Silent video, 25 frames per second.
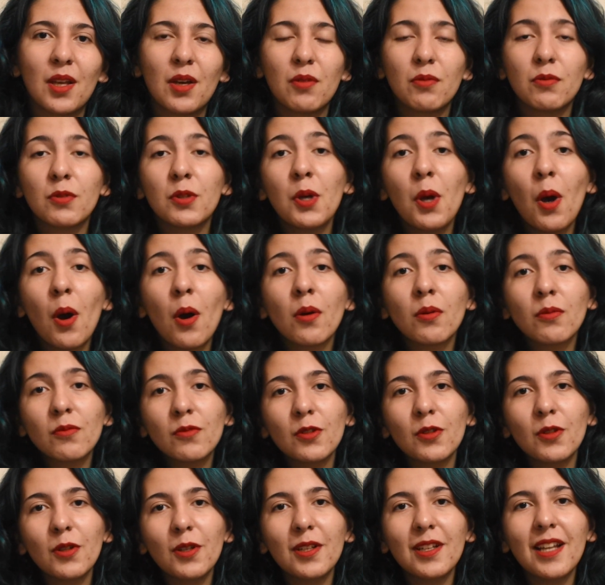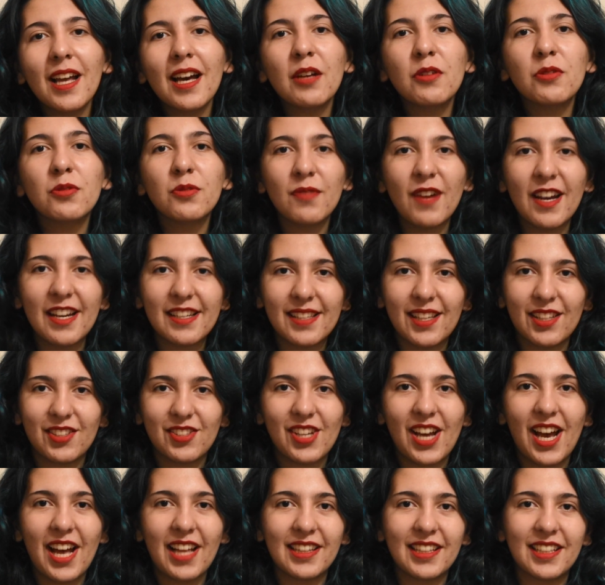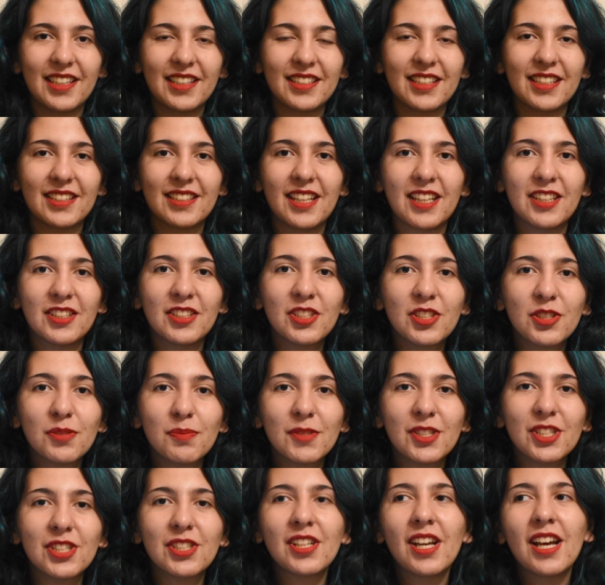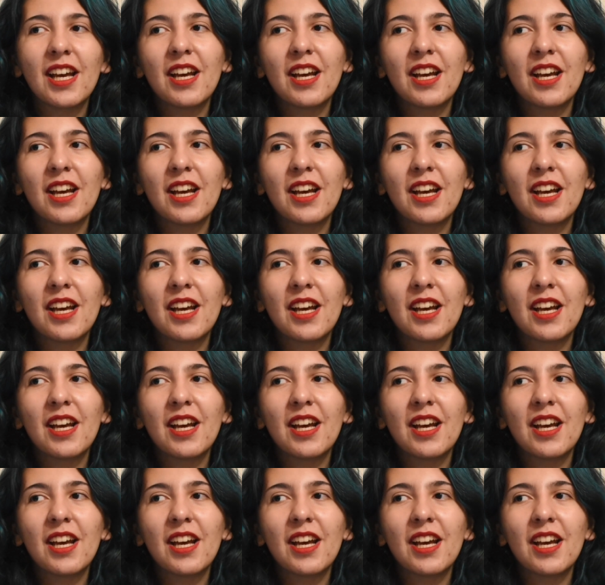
Wu Yongwu ile üniversite çağlarında tanışmış